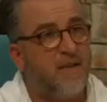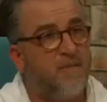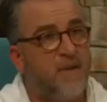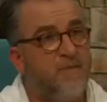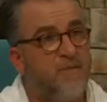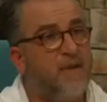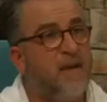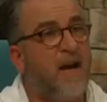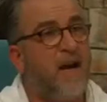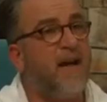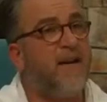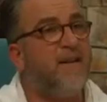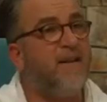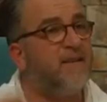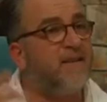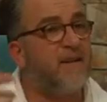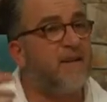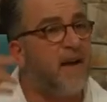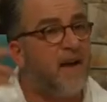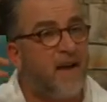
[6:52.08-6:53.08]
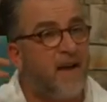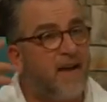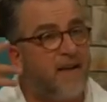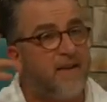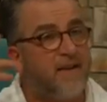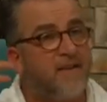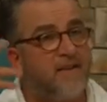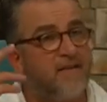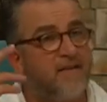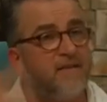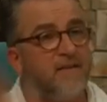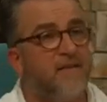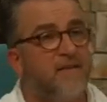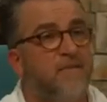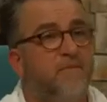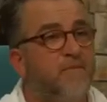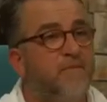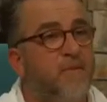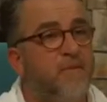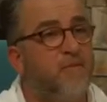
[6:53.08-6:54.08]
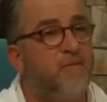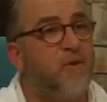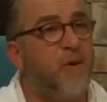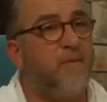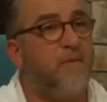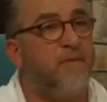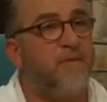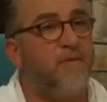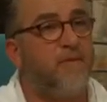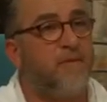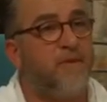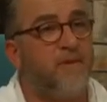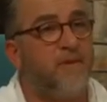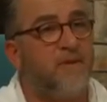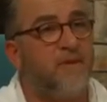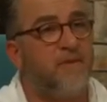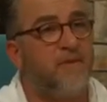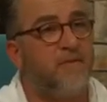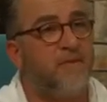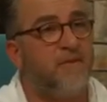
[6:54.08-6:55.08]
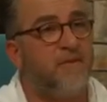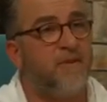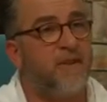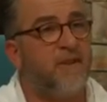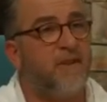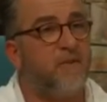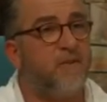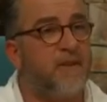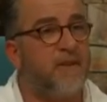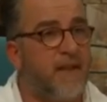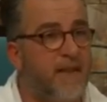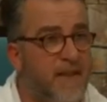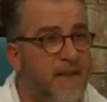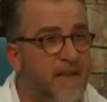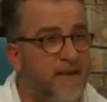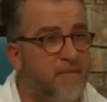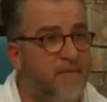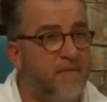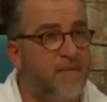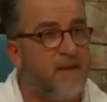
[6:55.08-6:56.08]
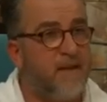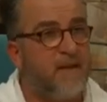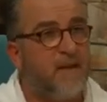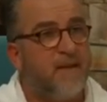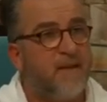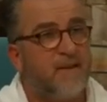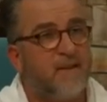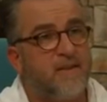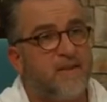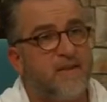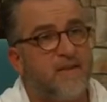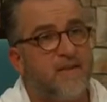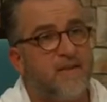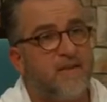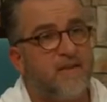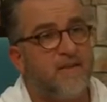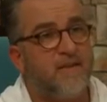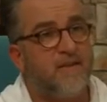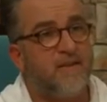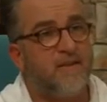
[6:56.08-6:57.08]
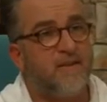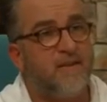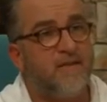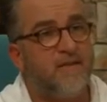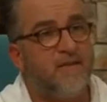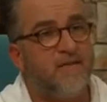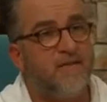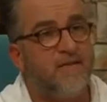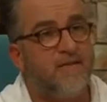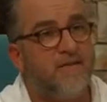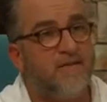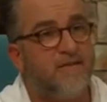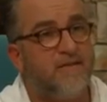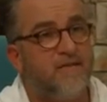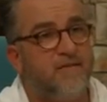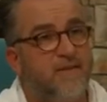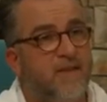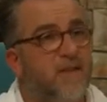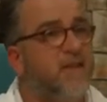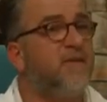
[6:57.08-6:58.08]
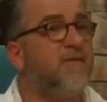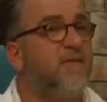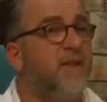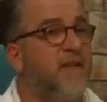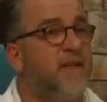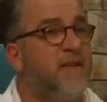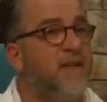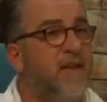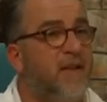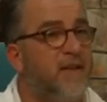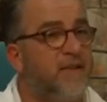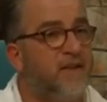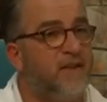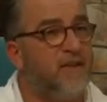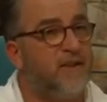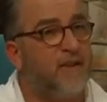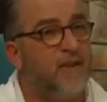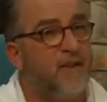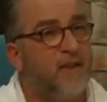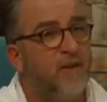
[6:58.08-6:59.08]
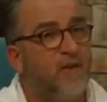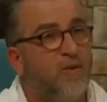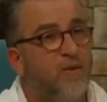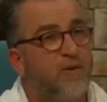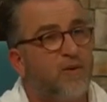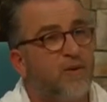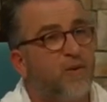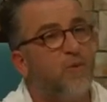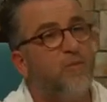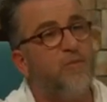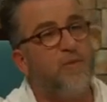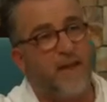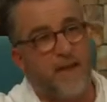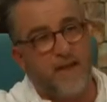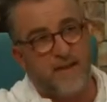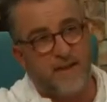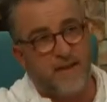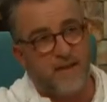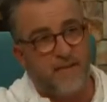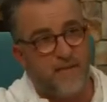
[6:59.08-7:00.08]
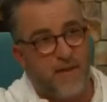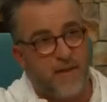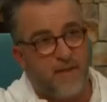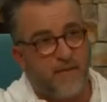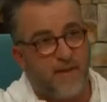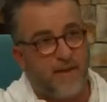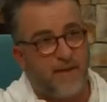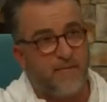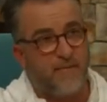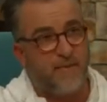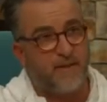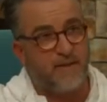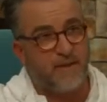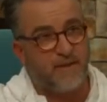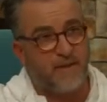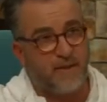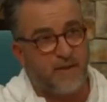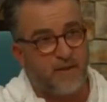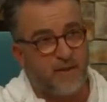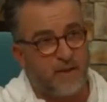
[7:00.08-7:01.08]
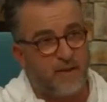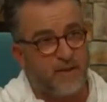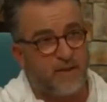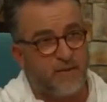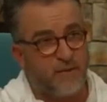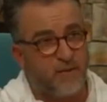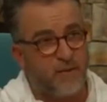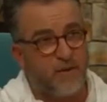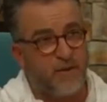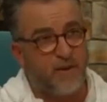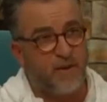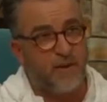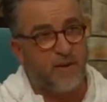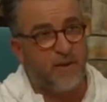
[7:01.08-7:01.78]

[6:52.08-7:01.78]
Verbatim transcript: bei mir eines, einiges im, im Kopf äh, bewegt und ergeben, dass ich einen Sinneswandel hatte und ein Umdenken in meinem Leben. Das hat da stattgefunden.